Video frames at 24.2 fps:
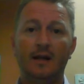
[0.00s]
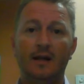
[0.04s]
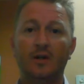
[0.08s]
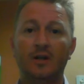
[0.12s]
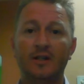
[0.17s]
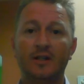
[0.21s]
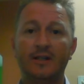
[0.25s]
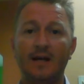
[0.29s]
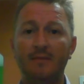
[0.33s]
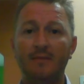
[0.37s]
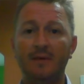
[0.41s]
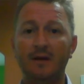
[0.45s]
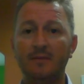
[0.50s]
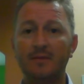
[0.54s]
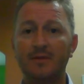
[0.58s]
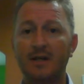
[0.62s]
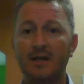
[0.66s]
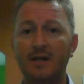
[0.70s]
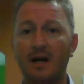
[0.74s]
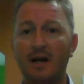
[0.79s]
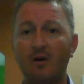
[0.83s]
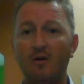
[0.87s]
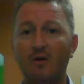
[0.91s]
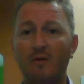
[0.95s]
Né? Nós
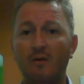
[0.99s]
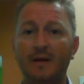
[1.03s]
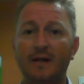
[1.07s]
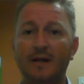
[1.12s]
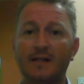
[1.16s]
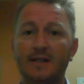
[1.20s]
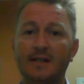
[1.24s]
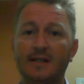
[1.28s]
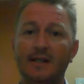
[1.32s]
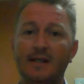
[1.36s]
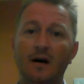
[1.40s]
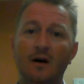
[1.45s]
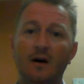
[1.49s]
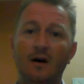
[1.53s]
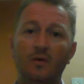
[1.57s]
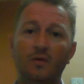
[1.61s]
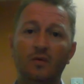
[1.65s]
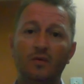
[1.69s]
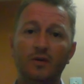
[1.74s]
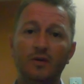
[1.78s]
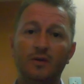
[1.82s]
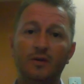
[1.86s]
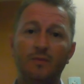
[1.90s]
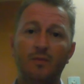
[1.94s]
sabemos que na
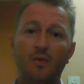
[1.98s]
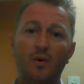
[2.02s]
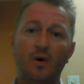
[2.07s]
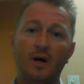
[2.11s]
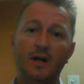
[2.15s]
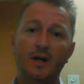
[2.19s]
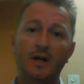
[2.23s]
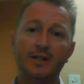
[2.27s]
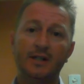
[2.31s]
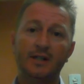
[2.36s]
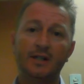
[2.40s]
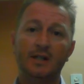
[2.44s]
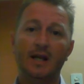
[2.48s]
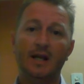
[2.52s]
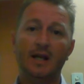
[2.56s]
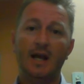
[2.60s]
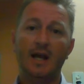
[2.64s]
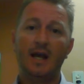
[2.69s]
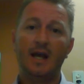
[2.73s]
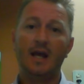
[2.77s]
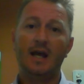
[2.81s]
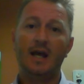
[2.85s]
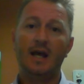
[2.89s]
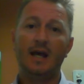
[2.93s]
competição, no
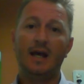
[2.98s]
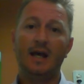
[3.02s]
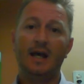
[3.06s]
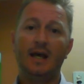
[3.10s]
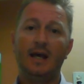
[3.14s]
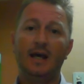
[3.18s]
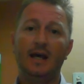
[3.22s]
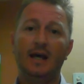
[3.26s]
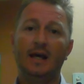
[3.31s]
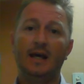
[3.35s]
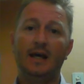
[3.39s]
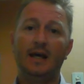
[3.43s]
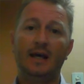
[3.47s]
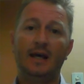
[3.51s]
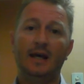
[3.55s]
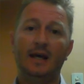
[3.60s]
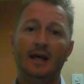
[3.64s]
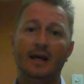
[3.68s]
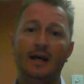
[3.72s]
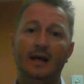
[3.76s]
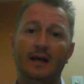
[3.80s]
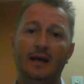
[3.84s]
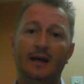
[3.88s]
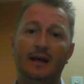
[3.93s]
esporte é,
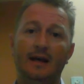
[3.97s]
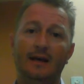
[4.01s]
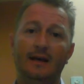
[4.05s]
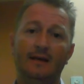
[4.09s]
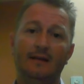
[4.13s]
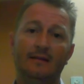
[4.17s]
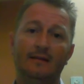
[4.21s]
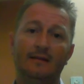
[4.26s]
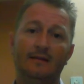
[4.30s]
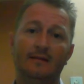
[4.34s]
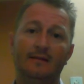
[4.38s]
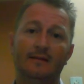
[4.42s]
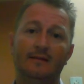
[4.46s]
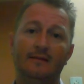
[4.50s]
é,